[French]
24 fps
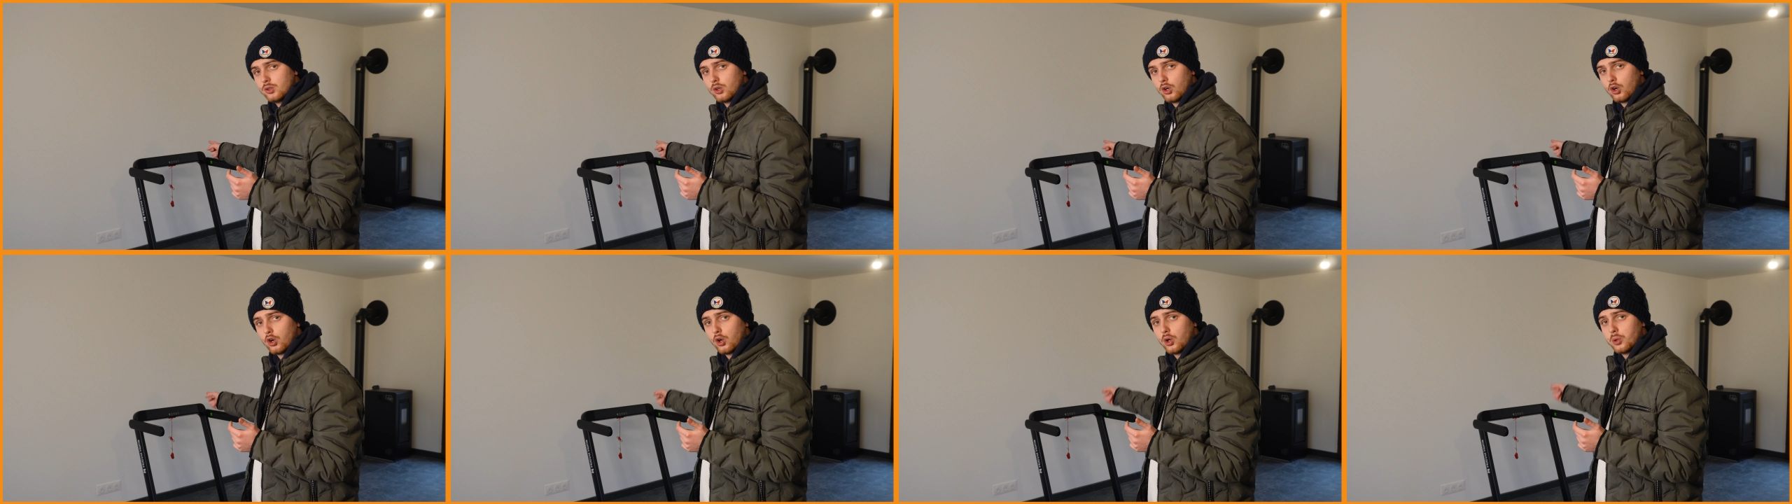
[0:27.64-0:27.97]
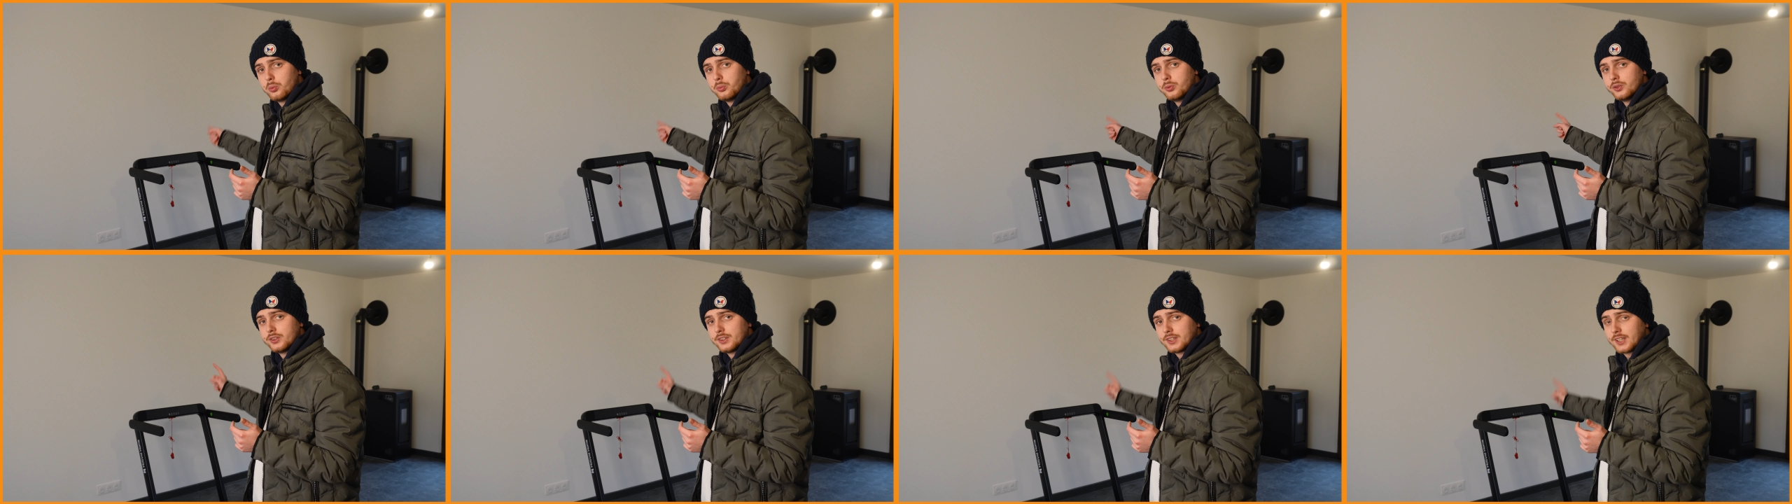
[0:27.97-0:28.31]
le
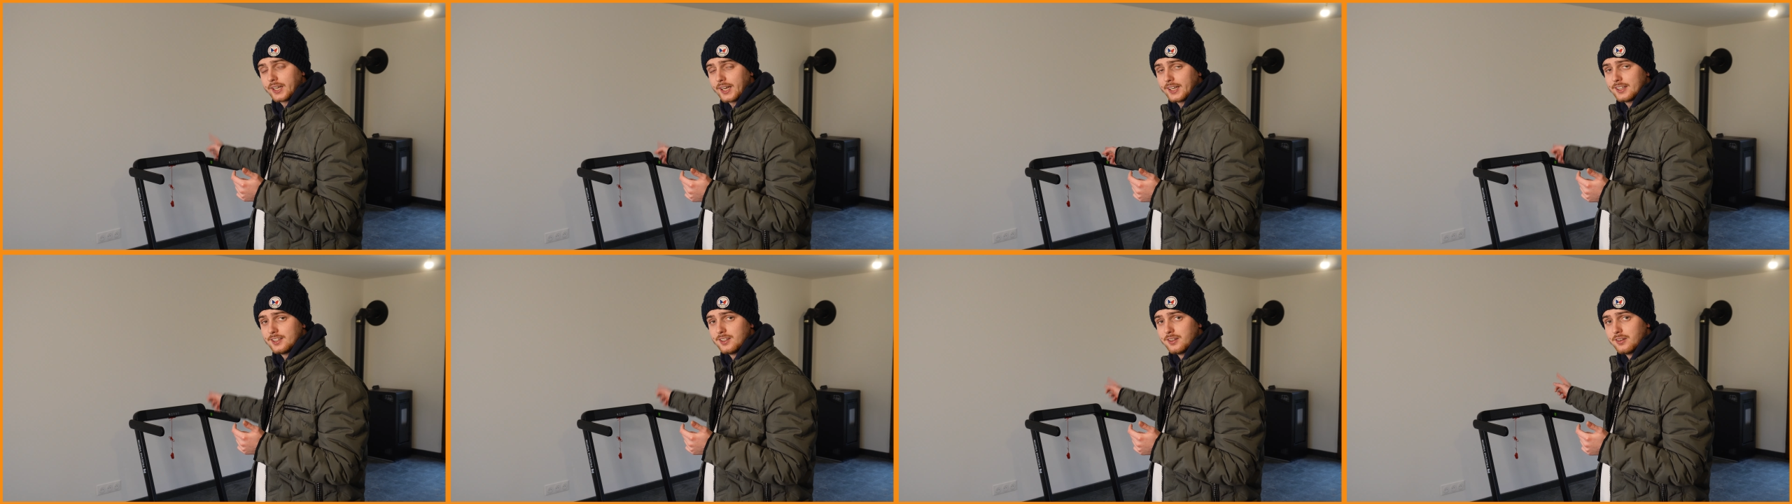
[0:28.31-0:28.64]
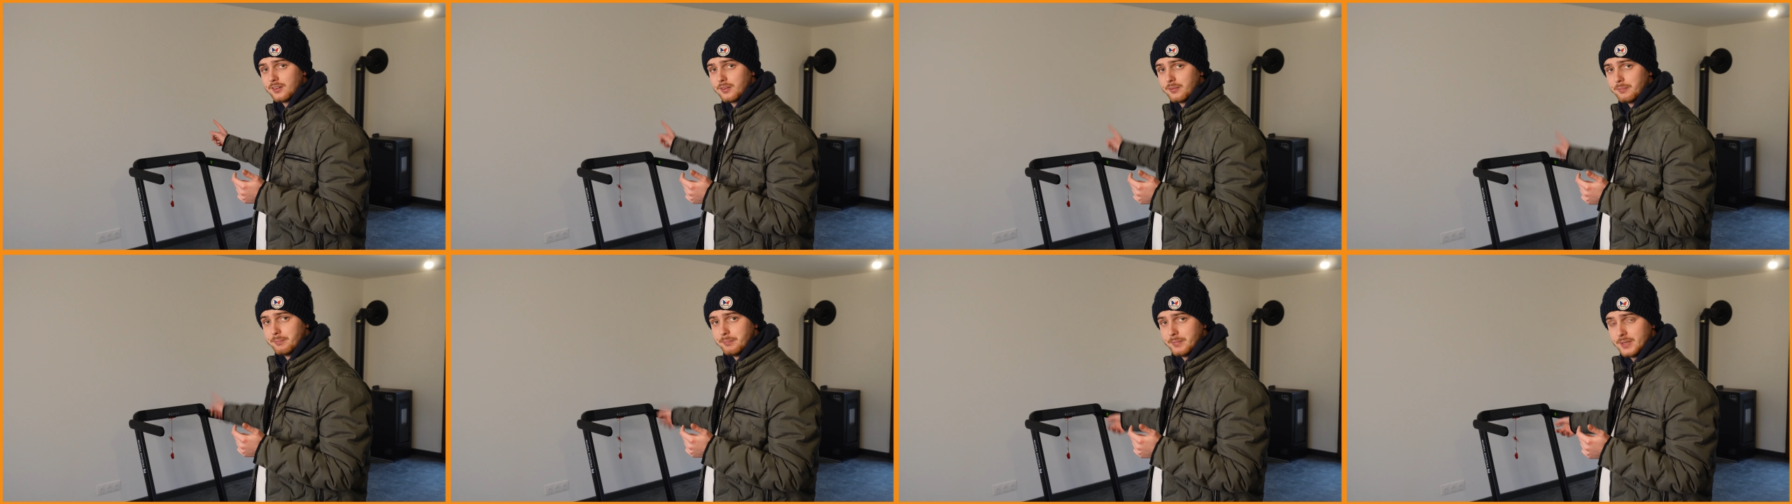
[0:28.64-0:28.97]
Home Trade
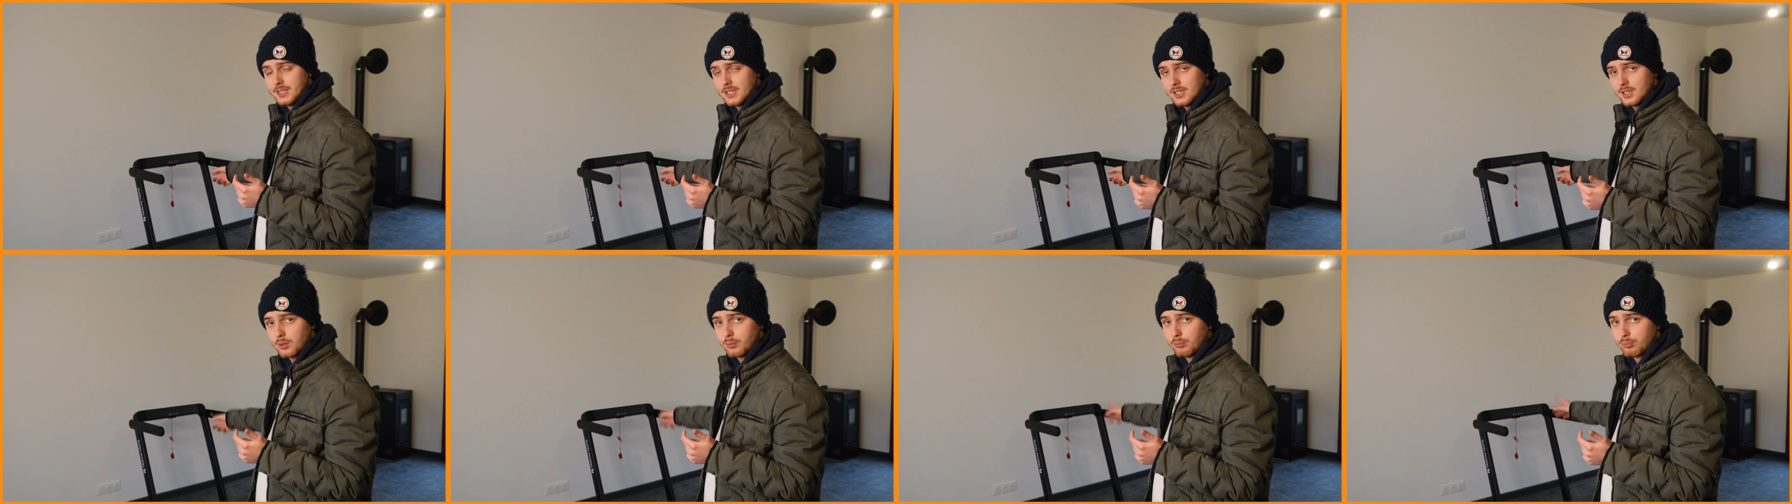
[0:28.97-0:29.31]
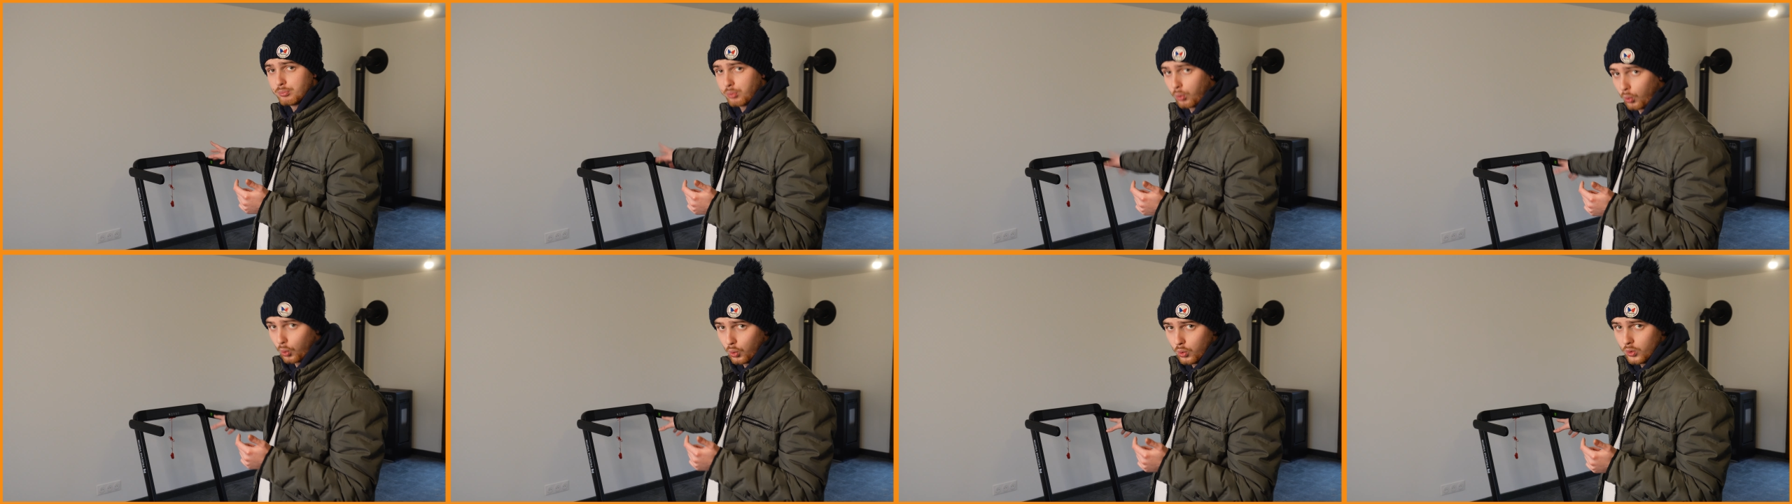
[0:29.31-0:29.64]
1000
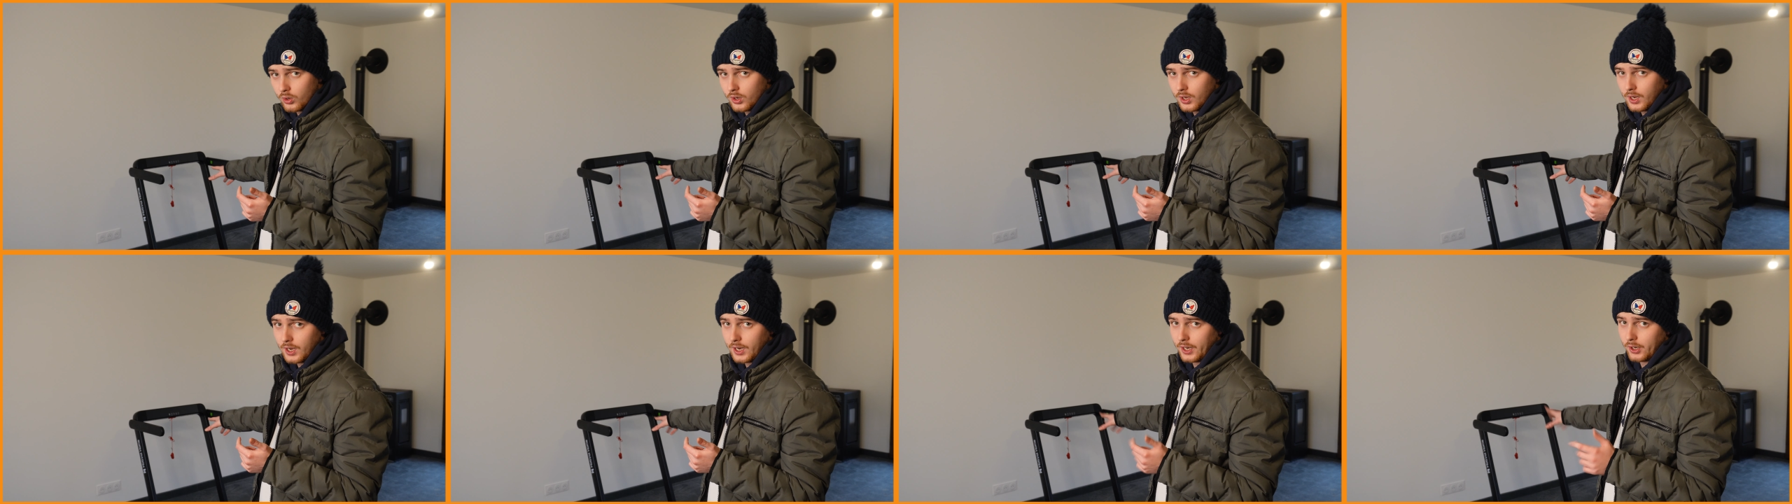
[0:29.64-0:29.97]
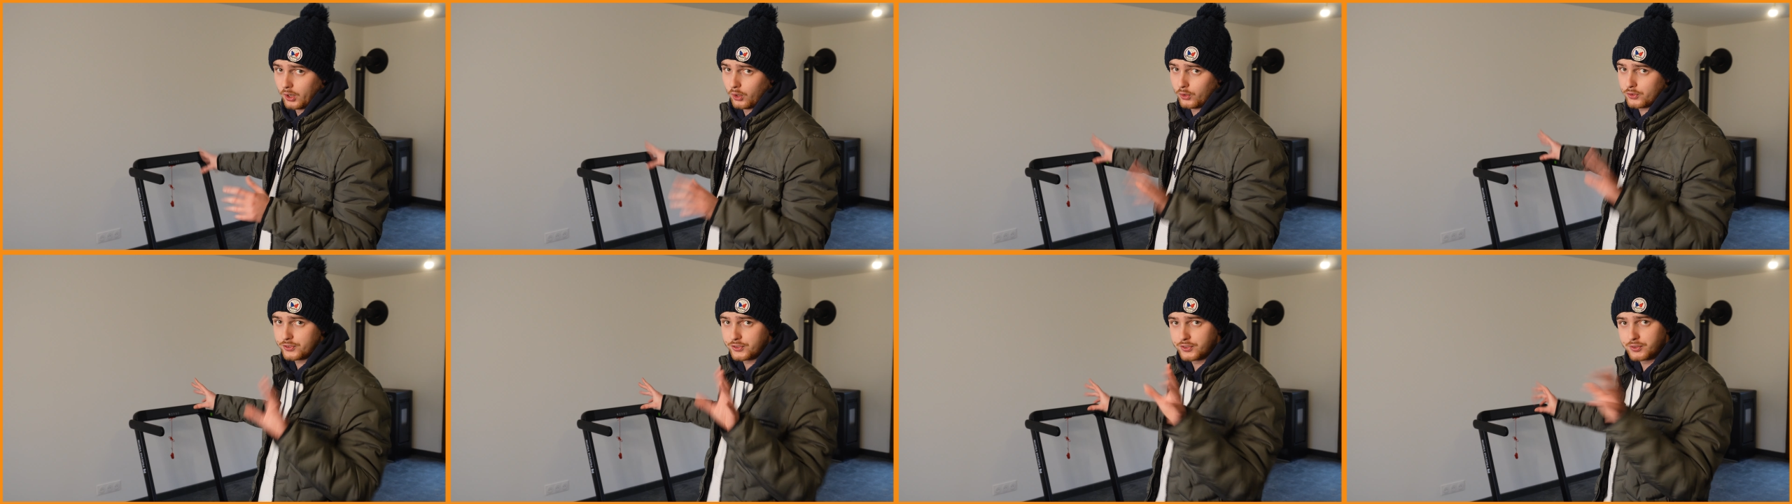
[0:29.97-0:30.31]
Pro.
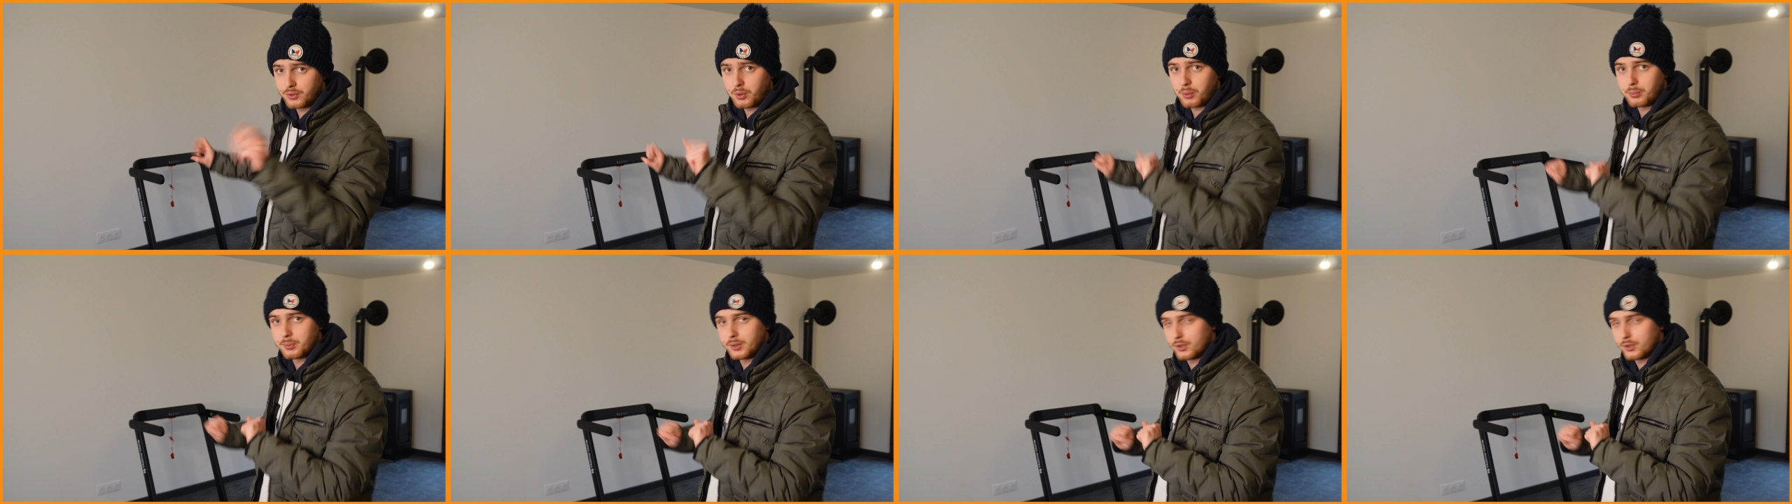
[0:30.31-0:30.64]
Alors excusez-moi